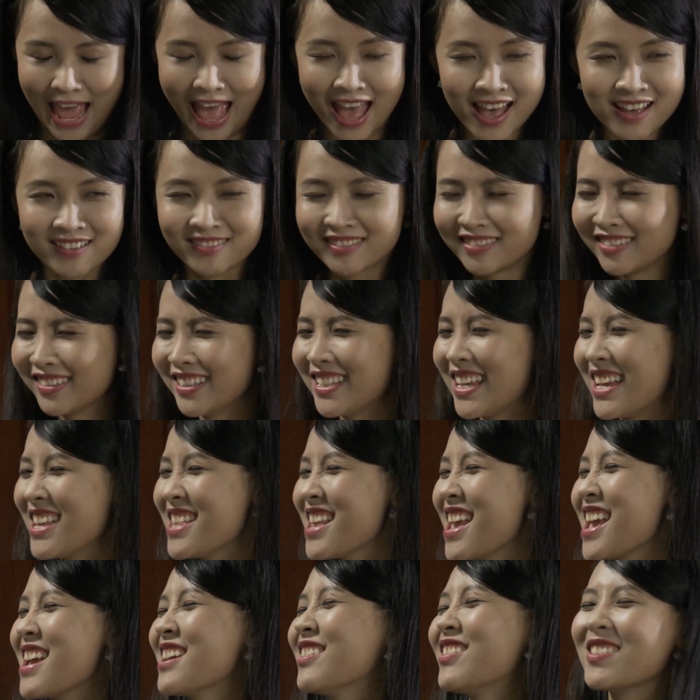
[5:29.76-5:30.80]
Dạ dĩ
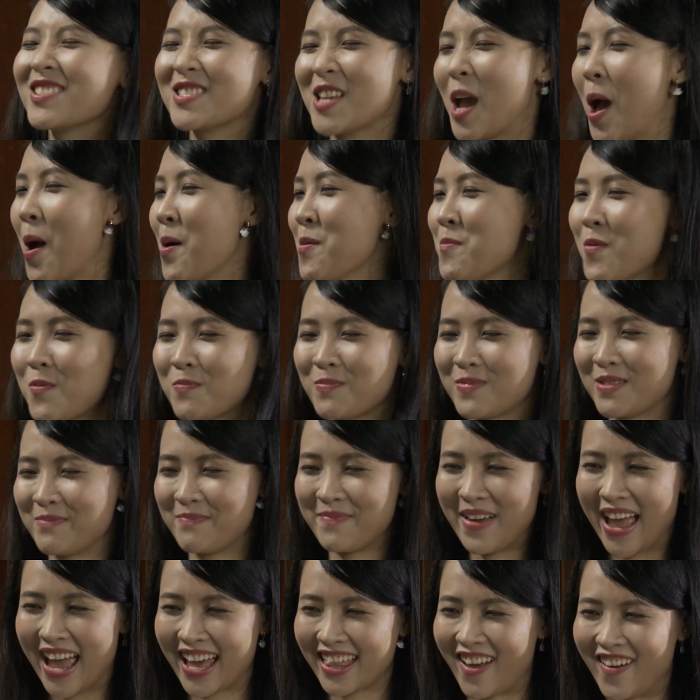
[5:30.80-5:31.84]
nhiên rồi Con sẽ chở
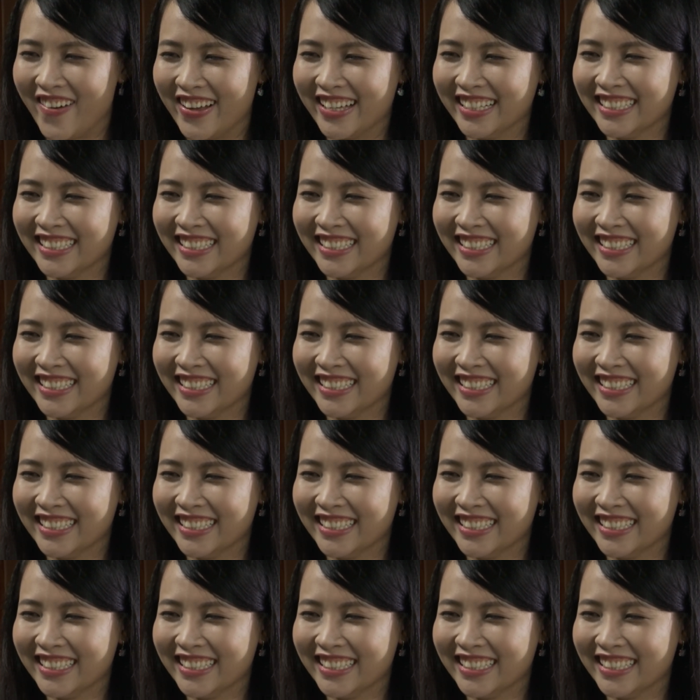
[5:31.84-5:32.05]
một mình má